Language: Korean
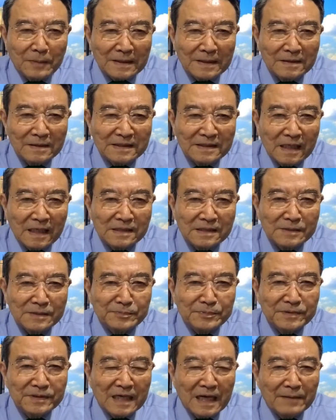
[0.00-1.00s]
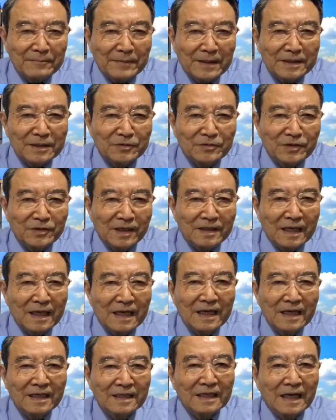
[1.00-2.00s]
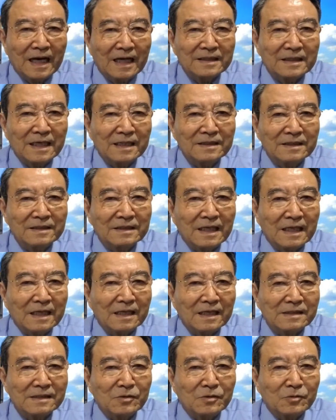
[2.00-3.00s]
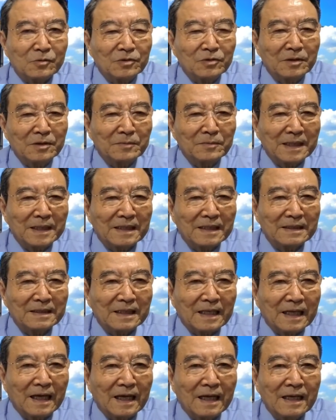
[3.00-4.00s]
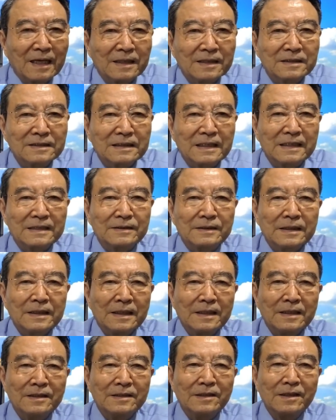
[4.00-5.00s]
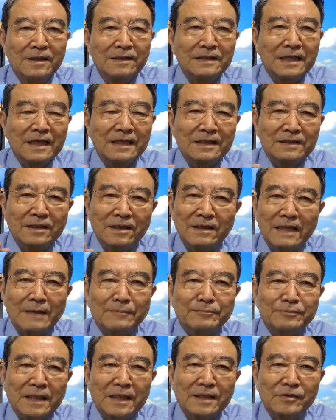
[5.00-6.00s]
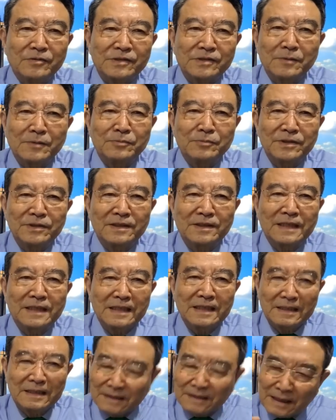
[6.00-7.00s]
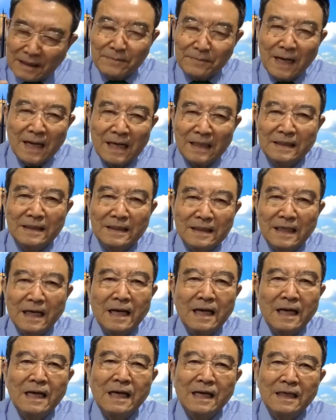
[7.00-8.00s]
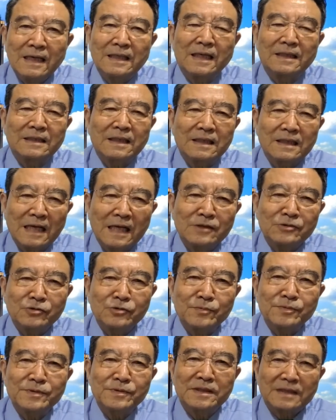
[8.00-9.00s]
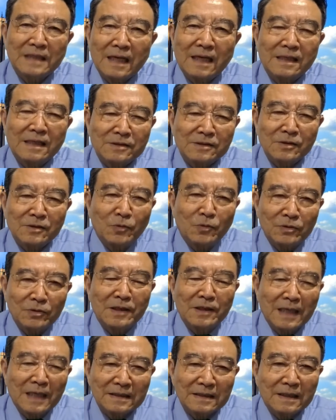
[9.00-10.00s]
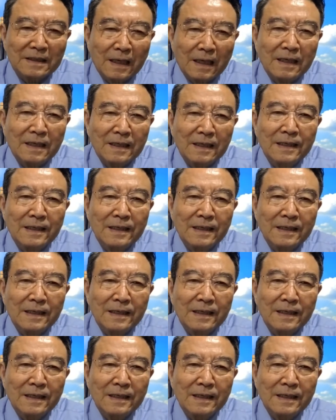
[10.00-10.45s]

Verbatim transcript: 받을상 싶으니까 한마디 뒤에다 야당은 따라서 공격만 한다. 그러니까 여당이 더 나쁘다 이거. 정부 여당이 막 하니까 야당은 할 수 없이 따라서 공격한다.